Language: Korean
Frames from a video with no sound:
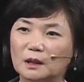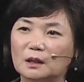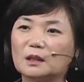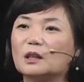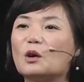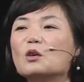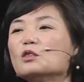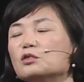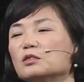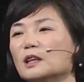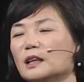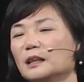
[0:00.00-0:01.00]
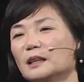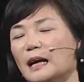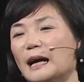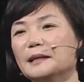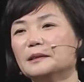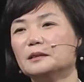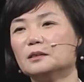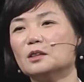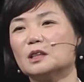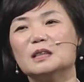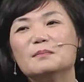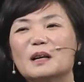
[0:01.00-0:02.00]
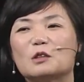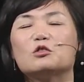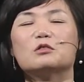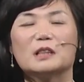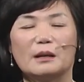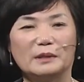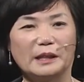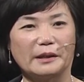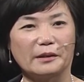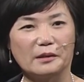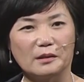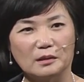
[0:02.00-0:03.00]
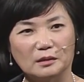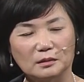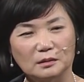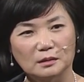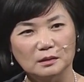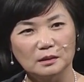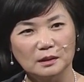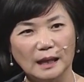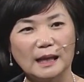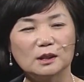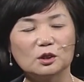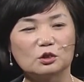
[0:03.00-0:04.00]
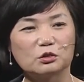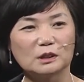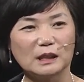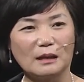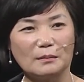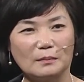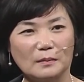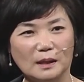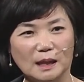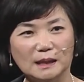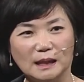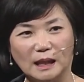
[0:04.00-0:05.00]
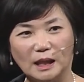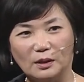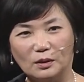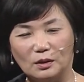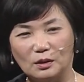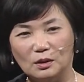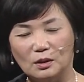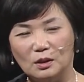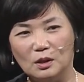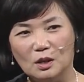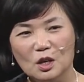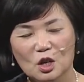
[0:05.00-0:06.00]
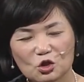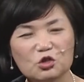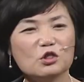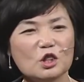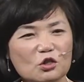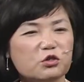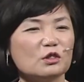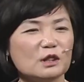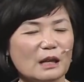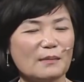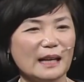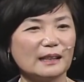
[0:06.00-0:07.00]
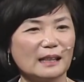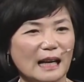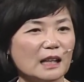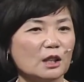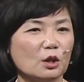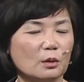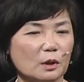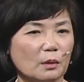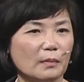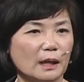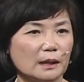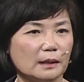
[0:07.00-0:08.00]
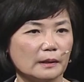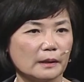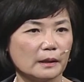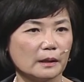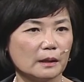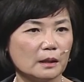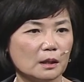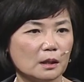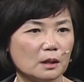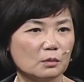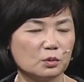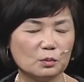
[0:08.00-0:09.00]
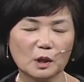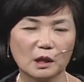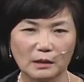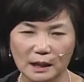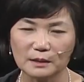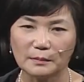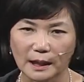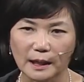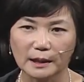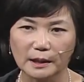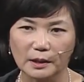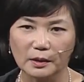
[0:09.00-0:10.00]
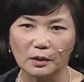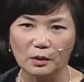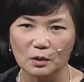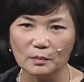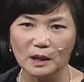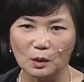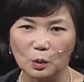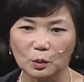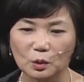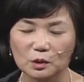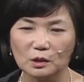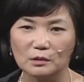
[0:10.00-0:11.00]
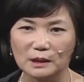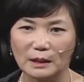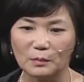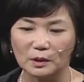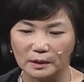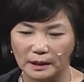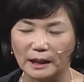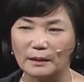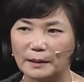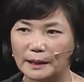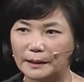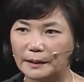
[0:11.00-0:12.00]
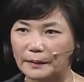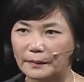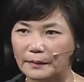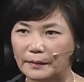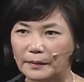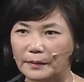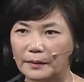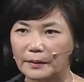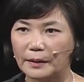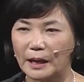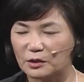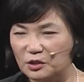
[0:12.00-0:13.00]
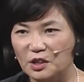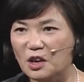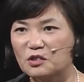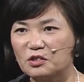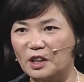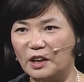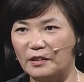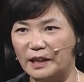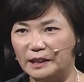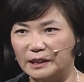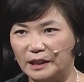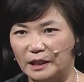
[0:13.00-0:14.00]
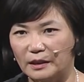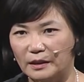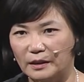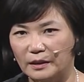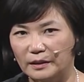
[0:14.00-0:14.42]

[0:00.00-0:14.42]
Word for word: 그러다가 어느 순간 아이들은요, 금방 중삼이 돼요. 알죠? 중삼 한장이에요. 중이, 중삼 아들을 안 키워본 엄마는 부모라고 하지 말아야 돼요. 얼마나 고통스러운지 한번 당해봐야 돼요. 아주 예술이에요, 애들이.